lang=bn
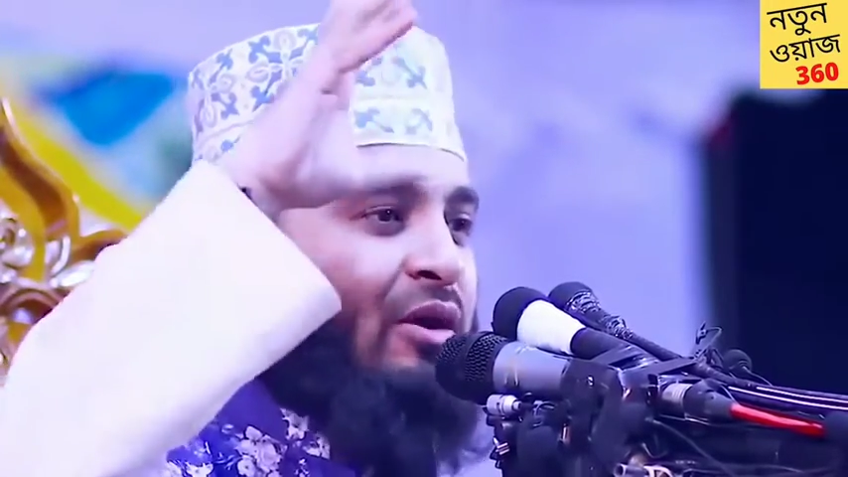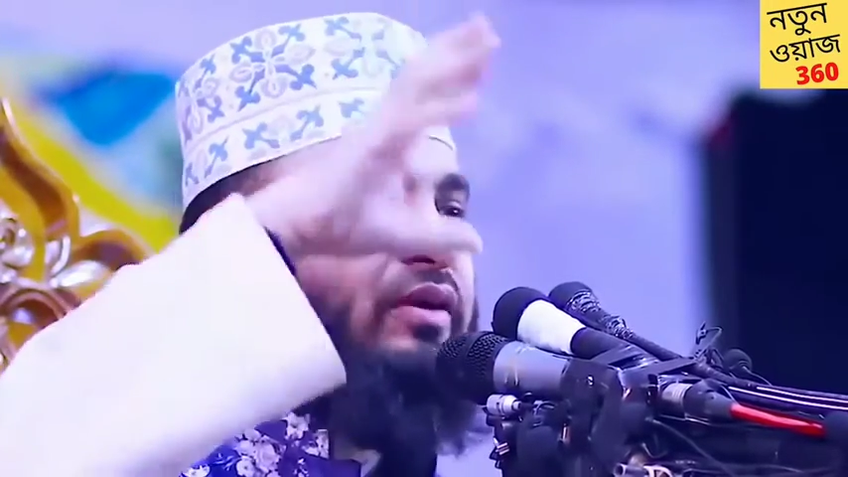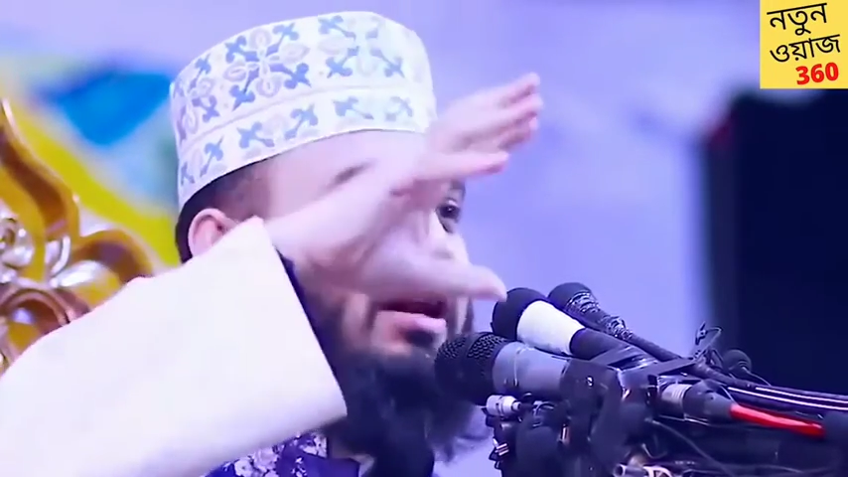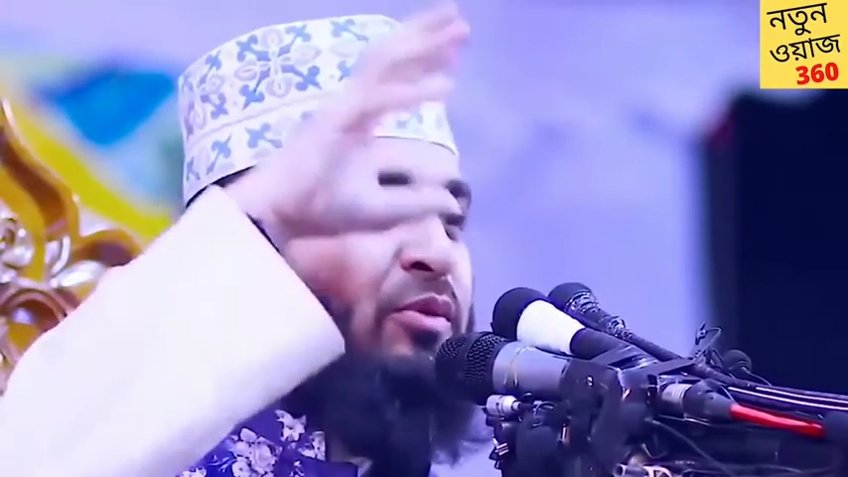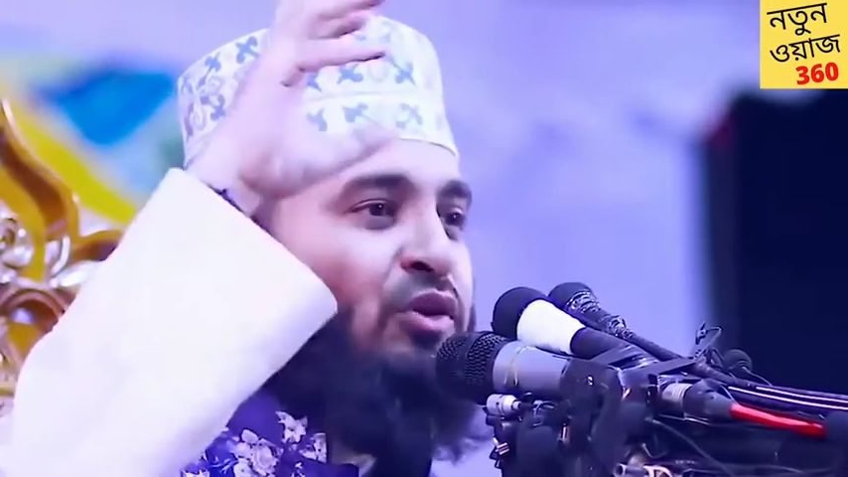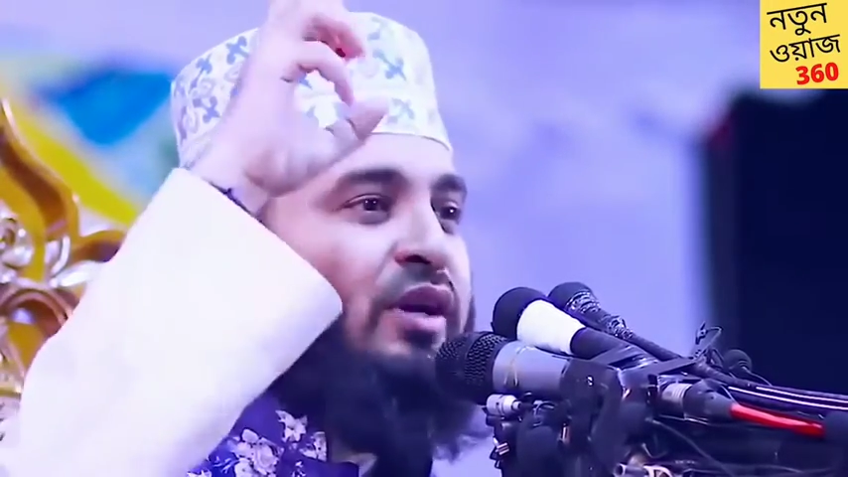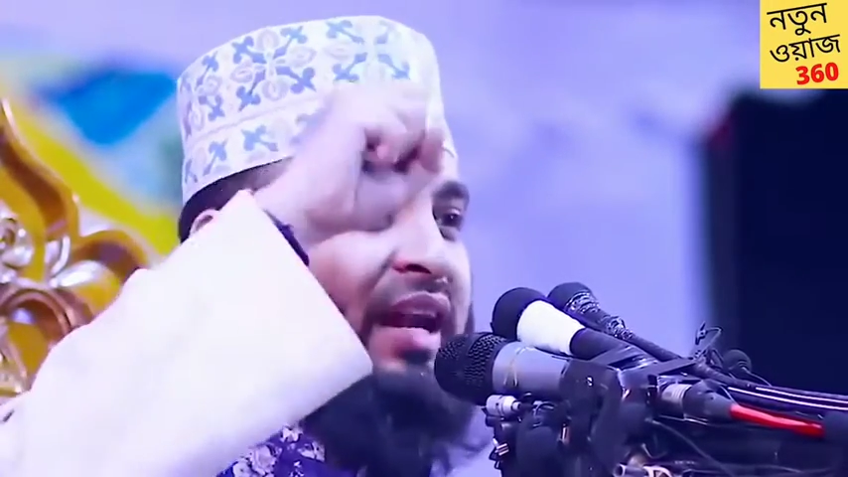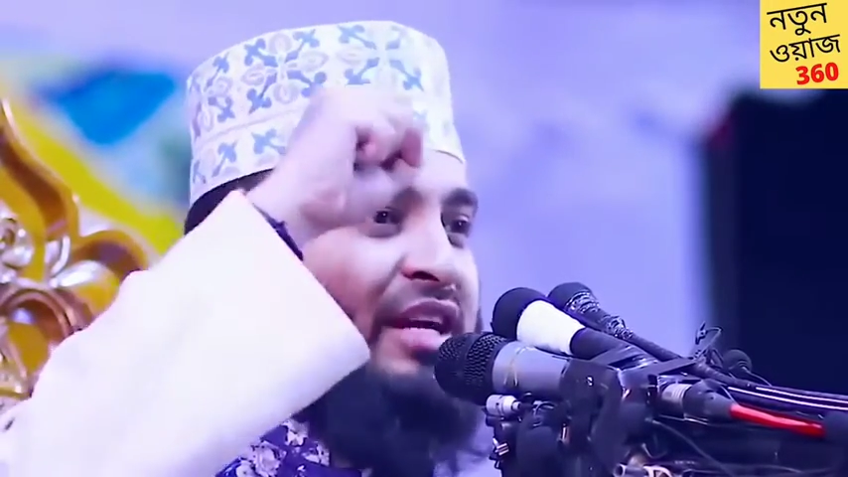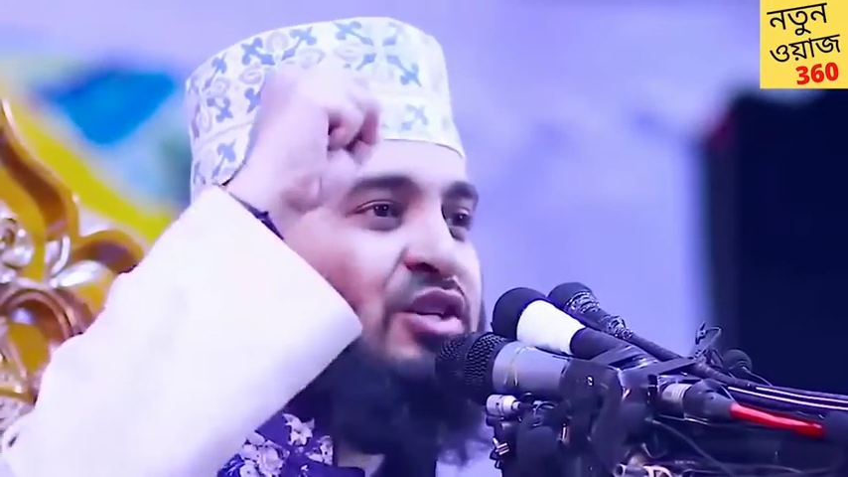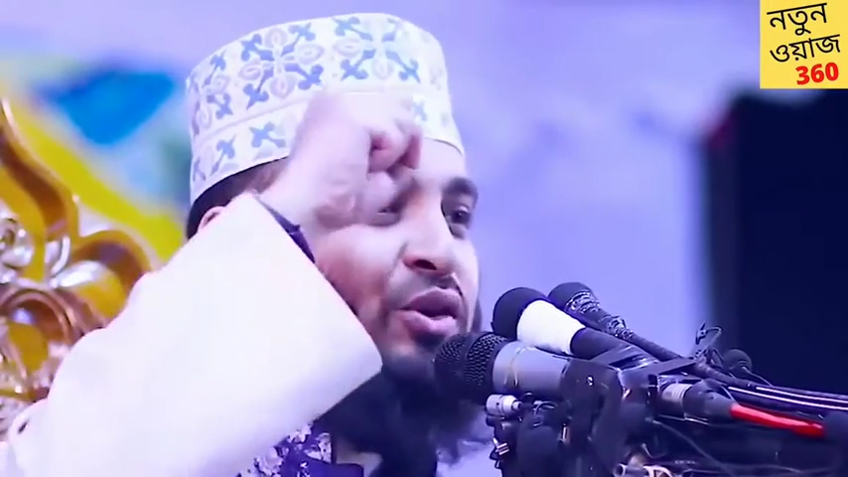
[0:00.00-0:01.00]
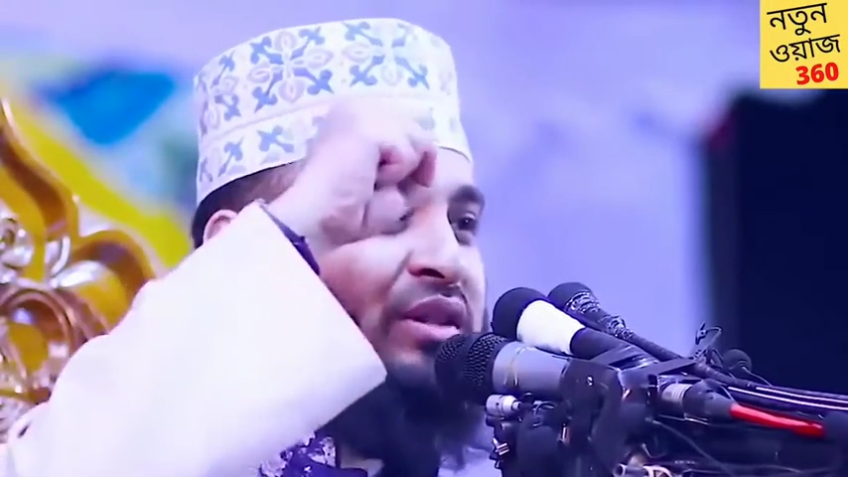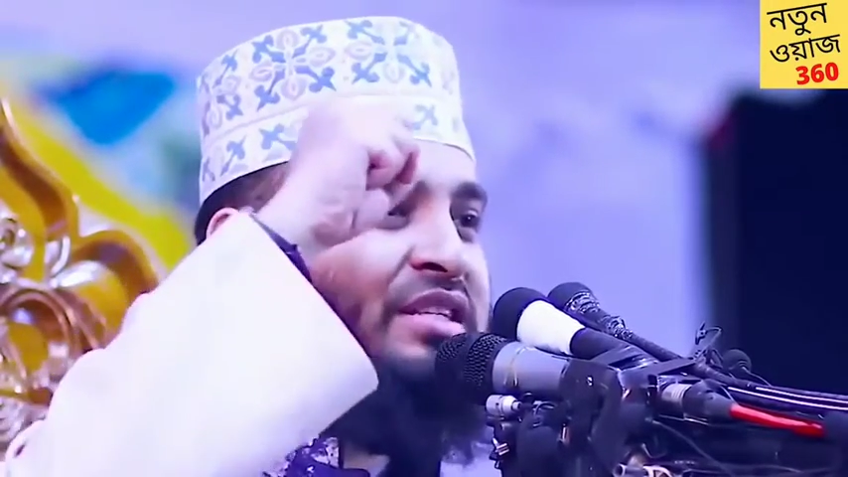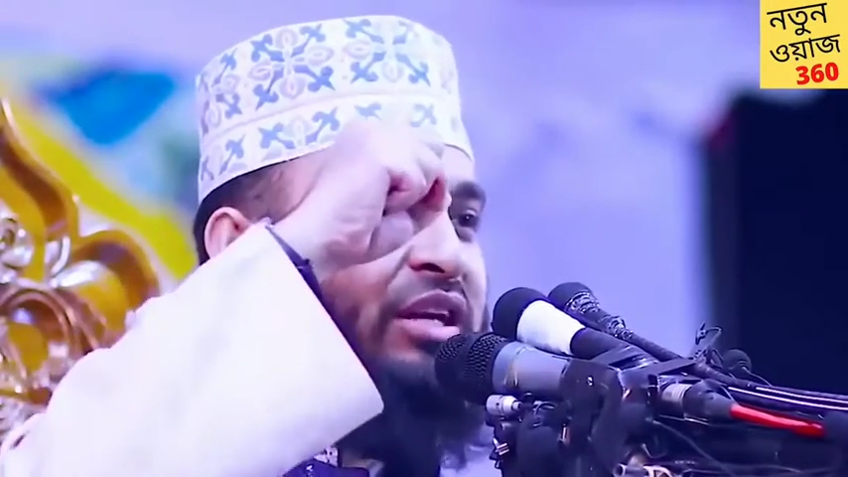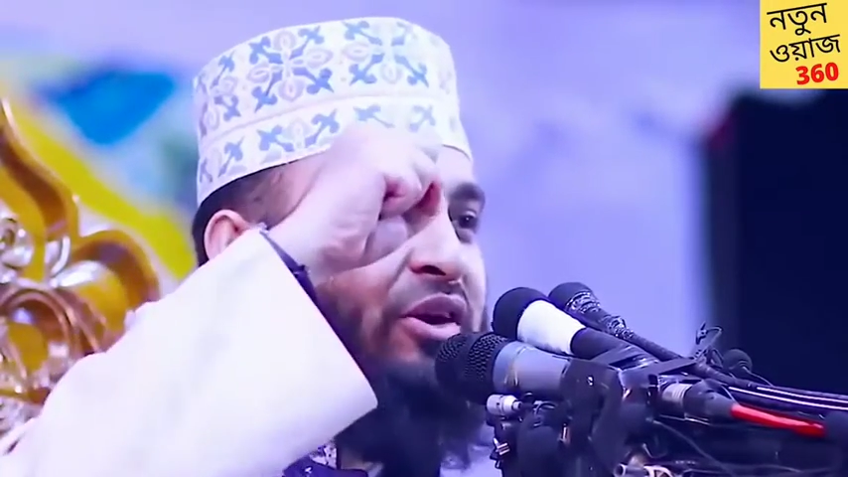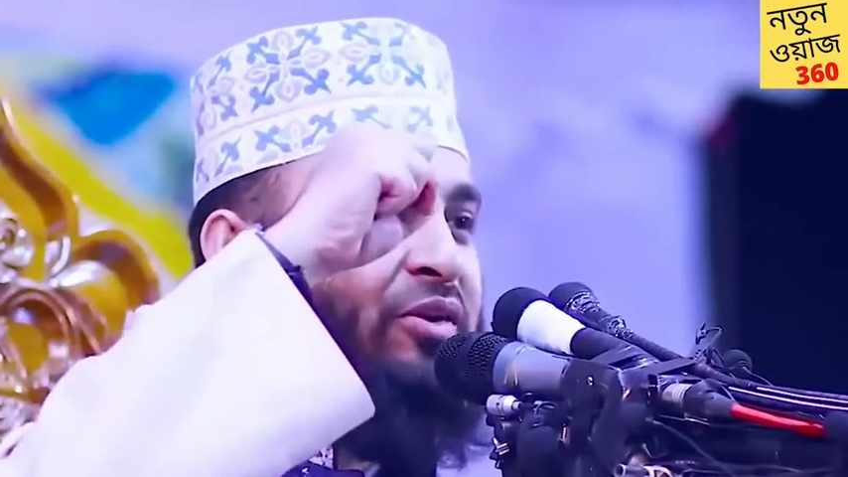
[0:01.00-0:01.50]
এখনকার মতো কানের শক্তি
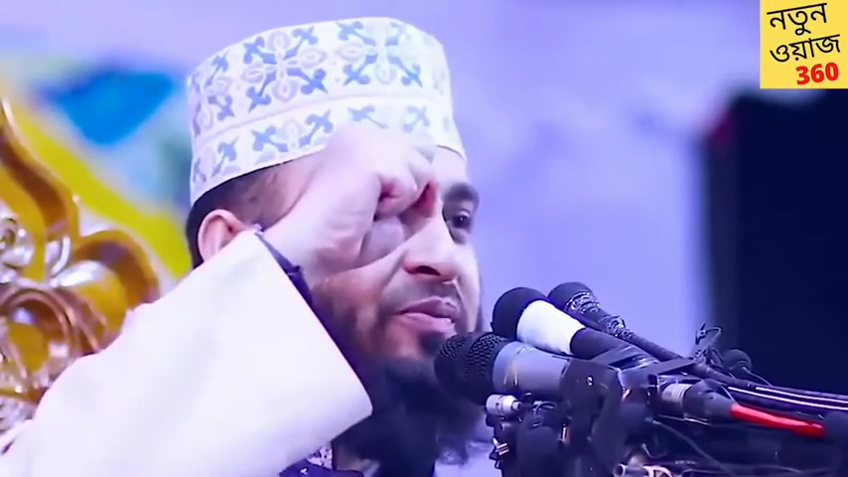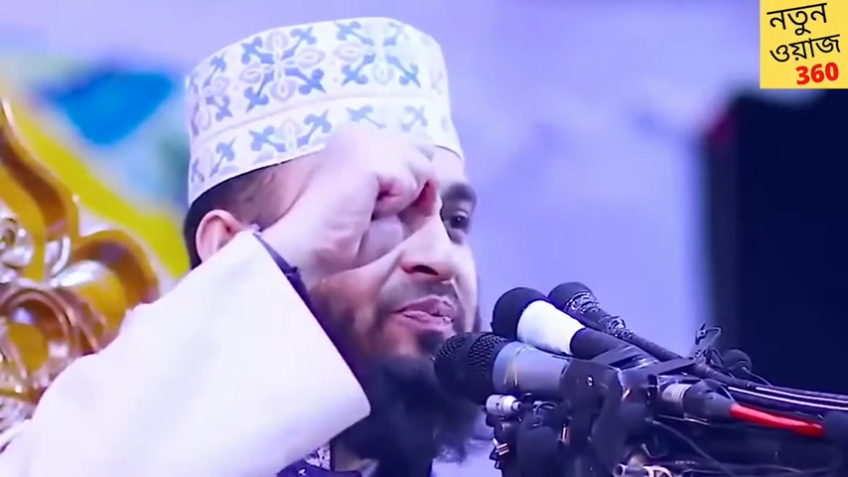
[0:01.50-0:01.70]
ছিল